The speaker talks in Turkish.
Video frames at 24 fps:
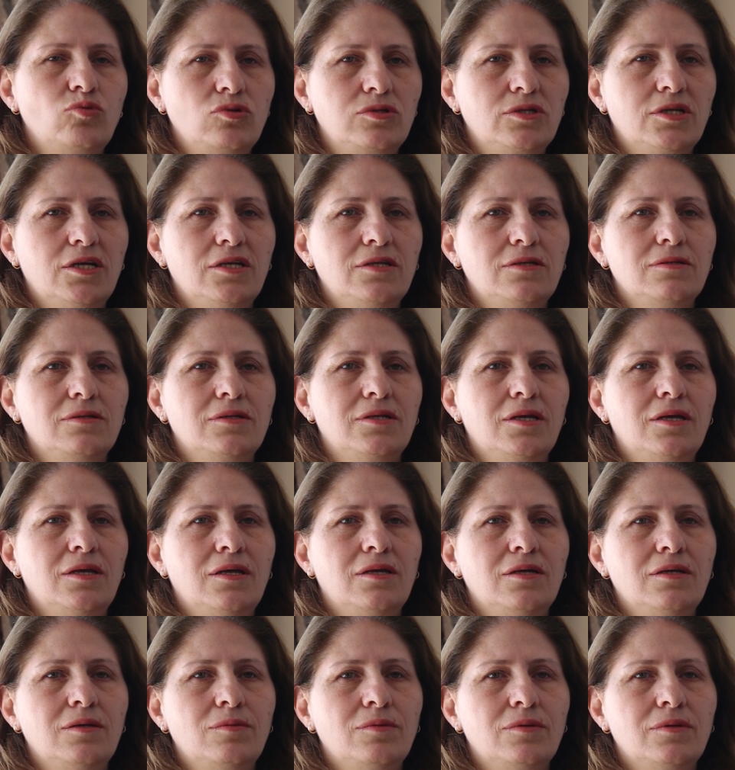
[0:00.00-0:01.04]

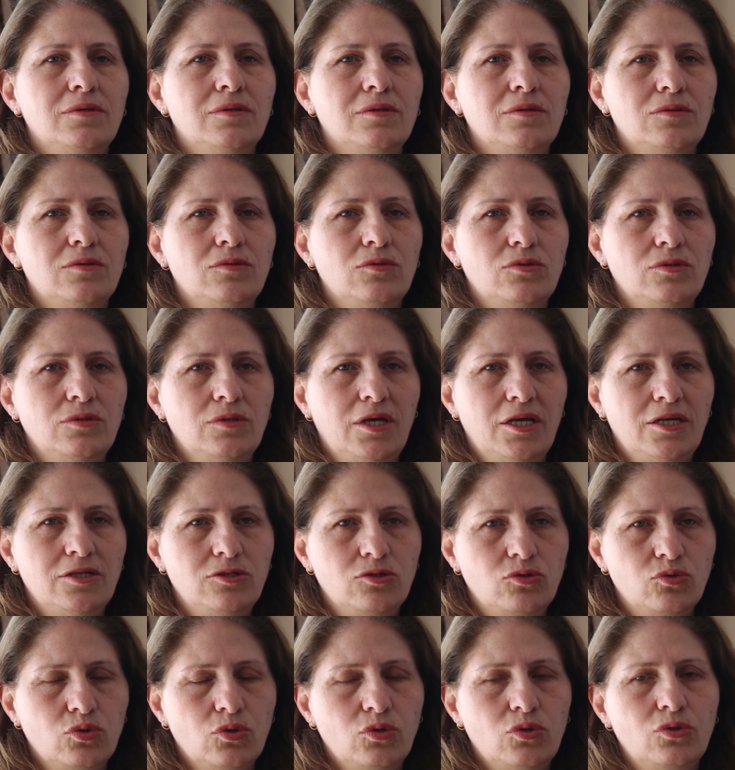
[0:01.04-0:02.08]
Bülteni'nde e,
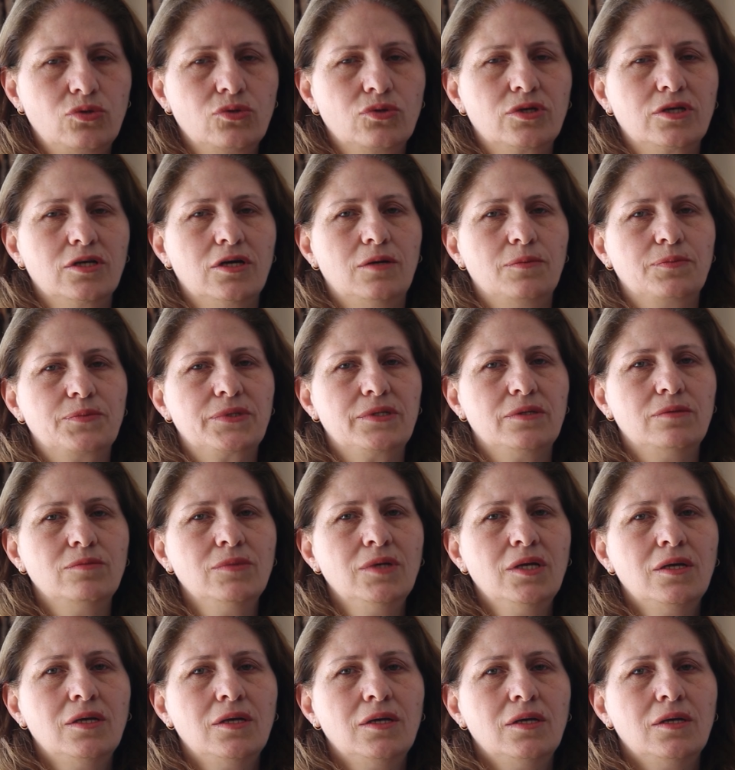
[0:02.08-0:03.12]
editörlük yaptım.